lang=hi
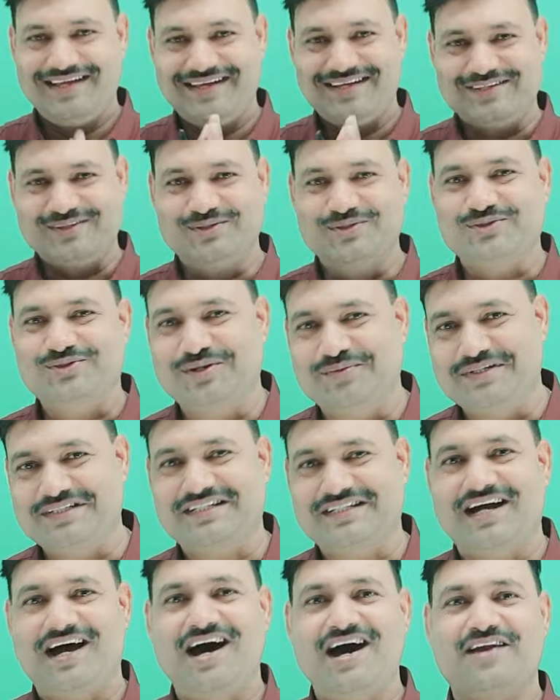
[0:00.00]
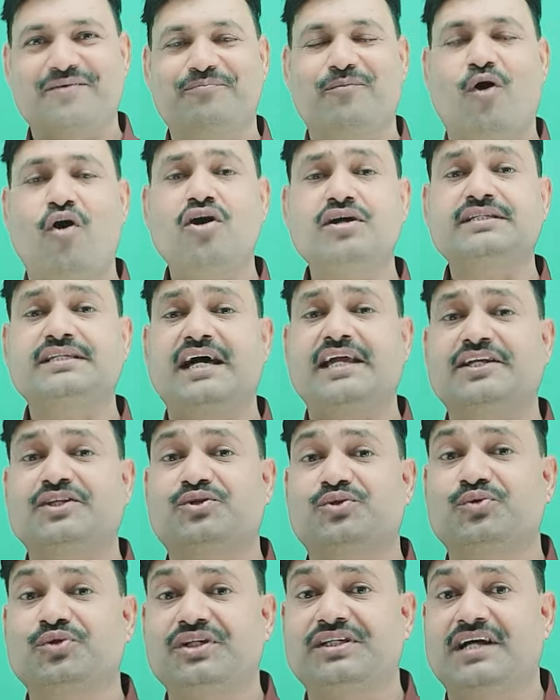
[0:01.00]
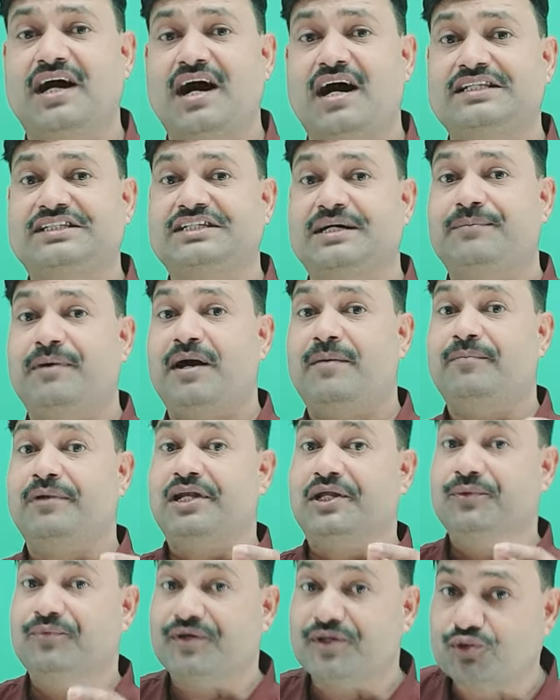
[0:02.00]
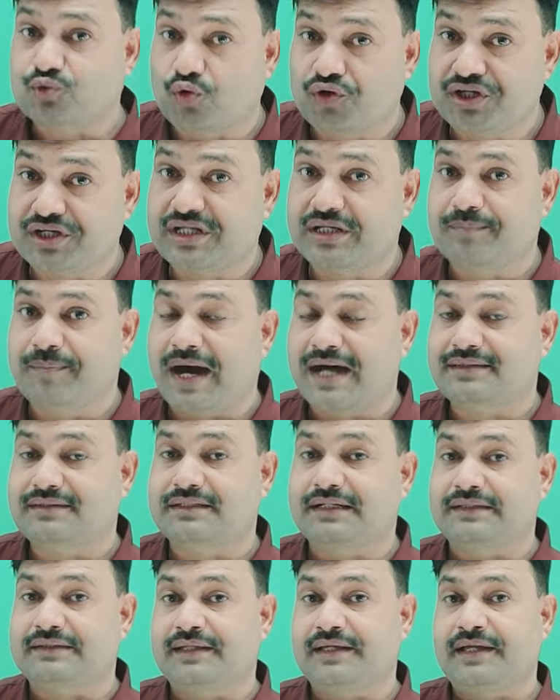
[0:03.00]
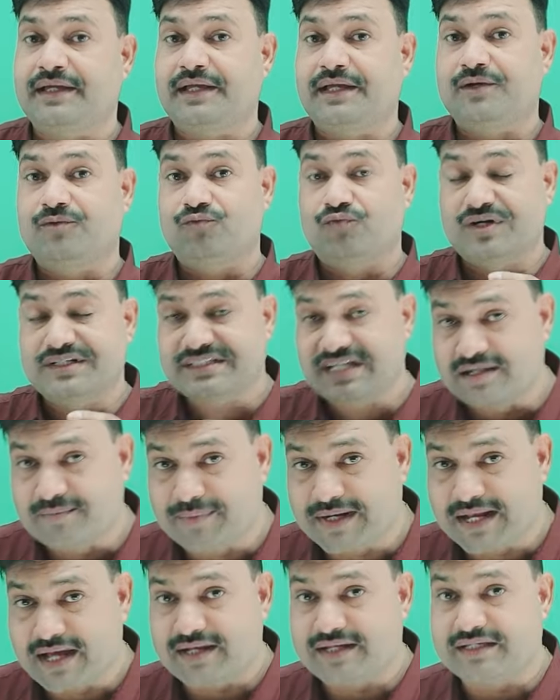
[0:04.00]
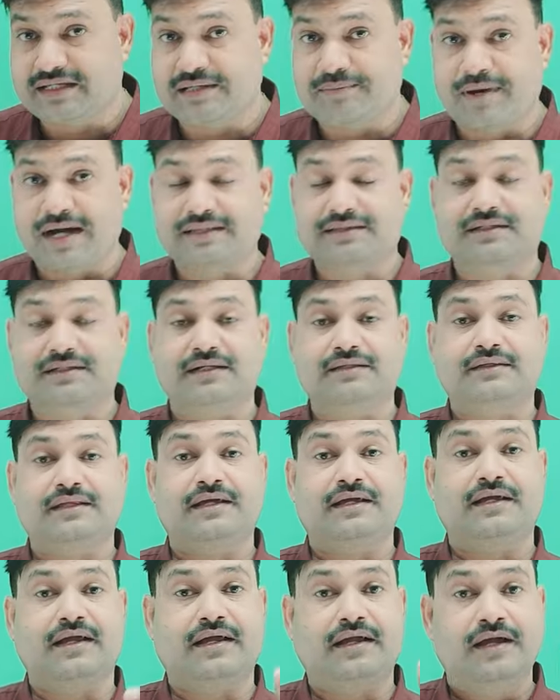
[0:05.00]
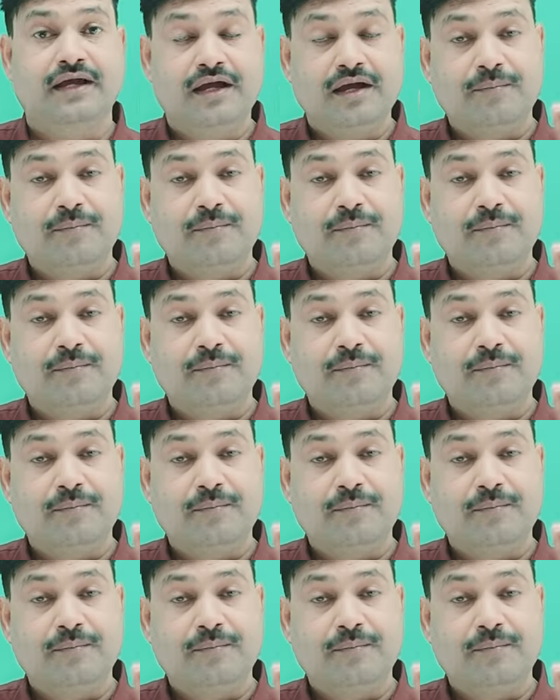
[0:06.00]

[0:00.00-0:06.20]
दोस्तों नमस्कार बहुत सारी दुविधा जब हम लीवर टोनिक की बात करते हैं वजन बढ़ाने की बात करते हैं